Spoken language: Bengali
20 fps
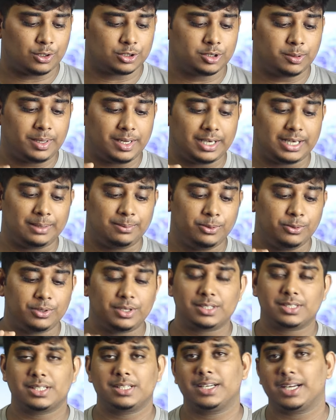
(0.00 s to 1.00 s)
অথবা রিভিউ
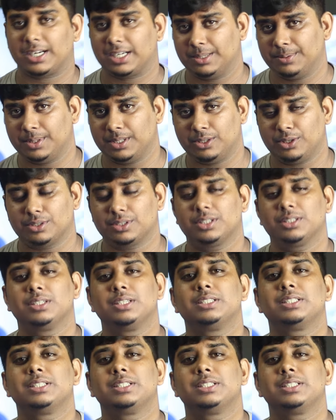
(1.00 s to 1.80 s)
রিসেন্ট অ্যাক্টিভিটি অর্থাৎ